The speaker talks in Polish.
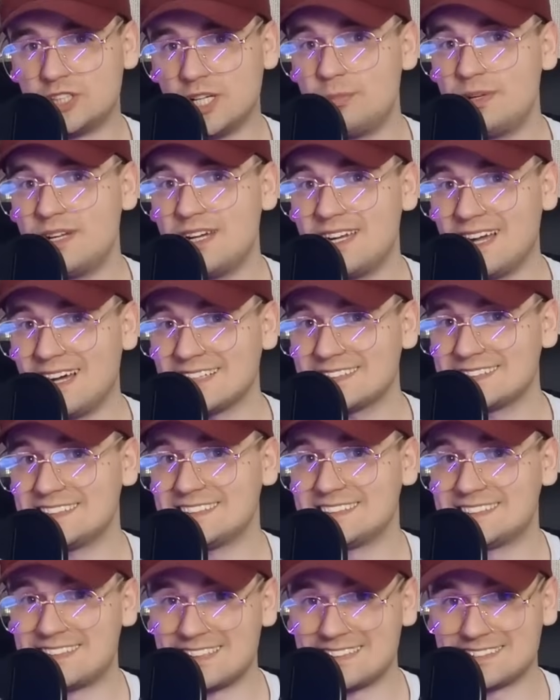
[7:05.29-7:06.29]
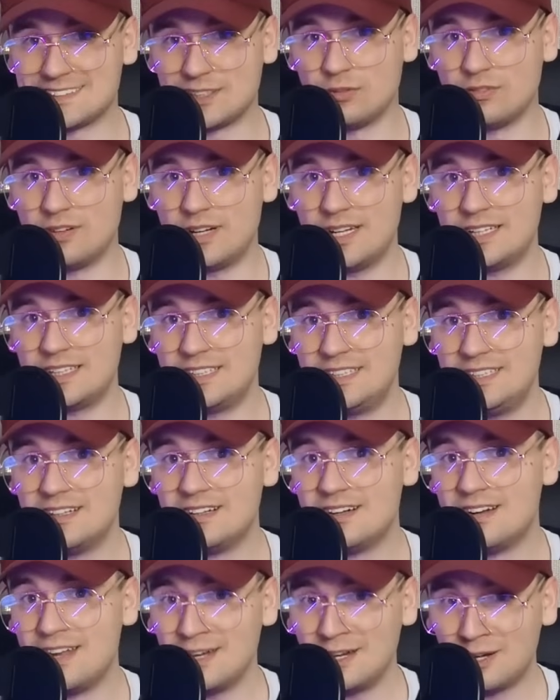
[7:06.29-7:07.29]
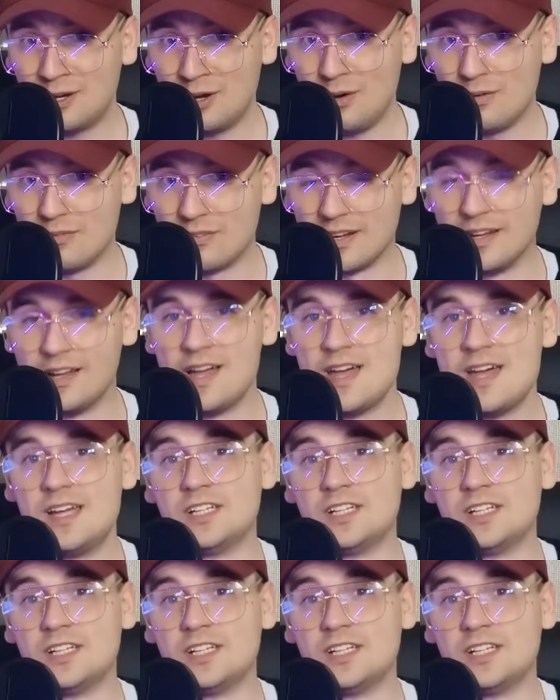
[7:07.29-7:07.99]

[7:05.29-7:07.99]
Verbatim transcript: u ciebie reakcje stresowe i lękowe.